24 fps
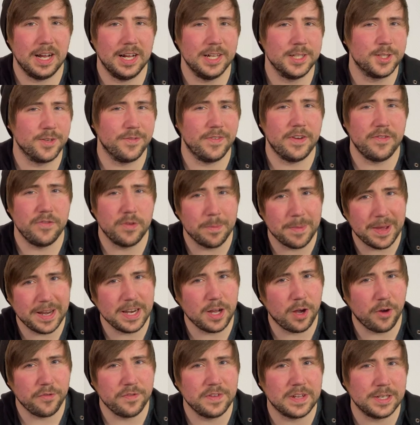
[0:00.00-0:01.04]
Also wenn wir
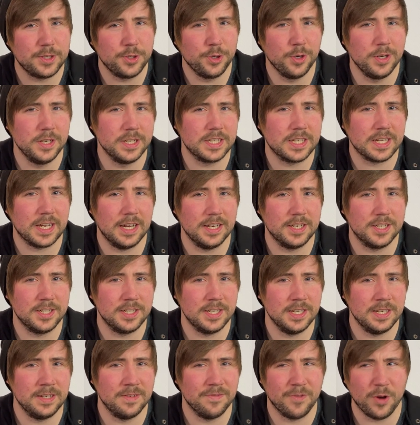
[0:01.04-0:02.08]
Männer auf Natürlichkeit
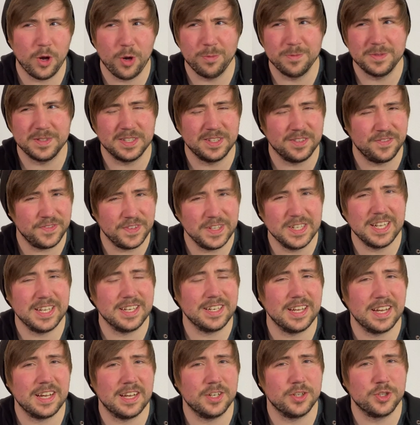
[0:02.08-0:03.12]
stehen, warum sind wir dann
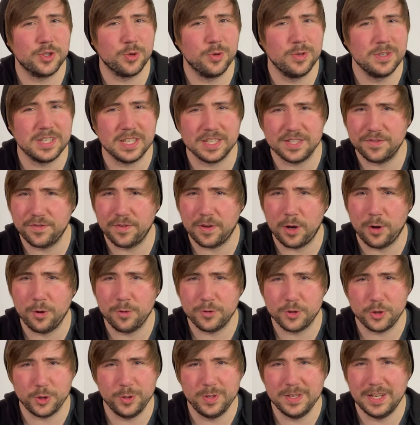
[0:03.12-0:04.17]
daran schuld, dass Frauen
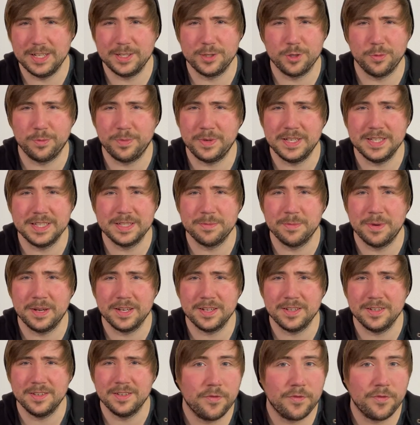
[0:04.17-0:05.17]
Schönheits-OPs machen?